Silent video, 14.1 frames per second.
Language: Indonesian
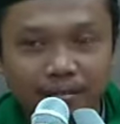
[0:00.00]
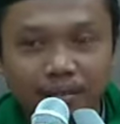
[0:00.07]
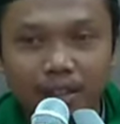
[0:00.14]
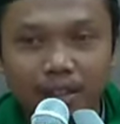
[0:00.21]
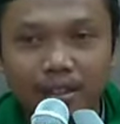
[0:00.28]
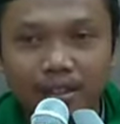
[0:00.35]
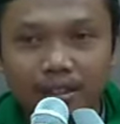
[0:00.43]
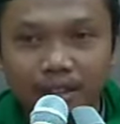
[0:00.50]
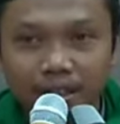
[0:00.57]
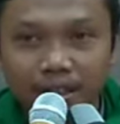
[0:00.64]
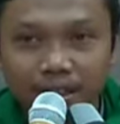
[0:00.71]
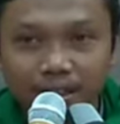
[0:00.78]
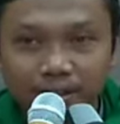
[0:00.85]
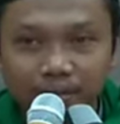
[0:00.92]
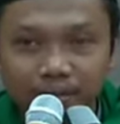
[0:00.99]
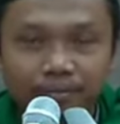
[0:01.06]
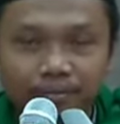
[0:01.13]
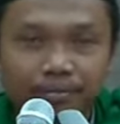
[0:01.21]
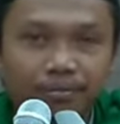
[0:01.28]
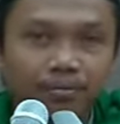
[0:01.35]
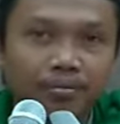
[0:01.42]
bangsa jin
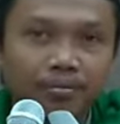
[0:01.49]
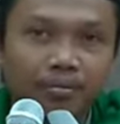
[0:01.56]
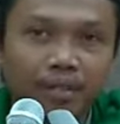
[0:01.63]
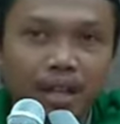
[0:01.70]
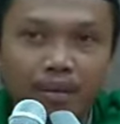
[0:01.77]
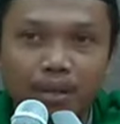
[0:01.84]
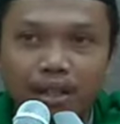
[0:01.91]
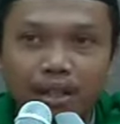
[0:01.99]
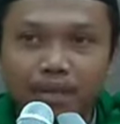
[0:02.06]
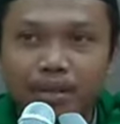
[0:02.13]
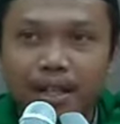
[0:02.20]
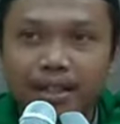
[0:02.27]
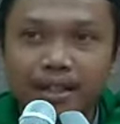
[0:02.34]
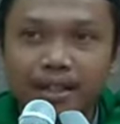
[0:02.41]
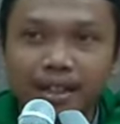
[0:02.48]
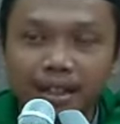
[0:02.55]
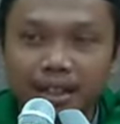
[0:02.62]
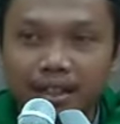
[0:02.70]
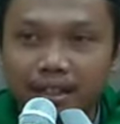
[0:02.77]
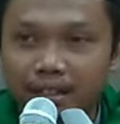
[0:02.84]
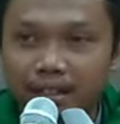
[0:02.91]
apalagi binatang
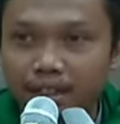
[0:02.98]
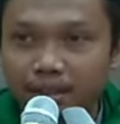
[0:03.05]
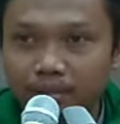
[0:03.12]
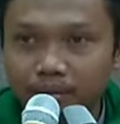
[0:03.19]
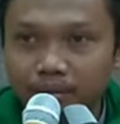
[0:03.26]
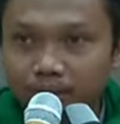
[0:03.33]
kagak dihisap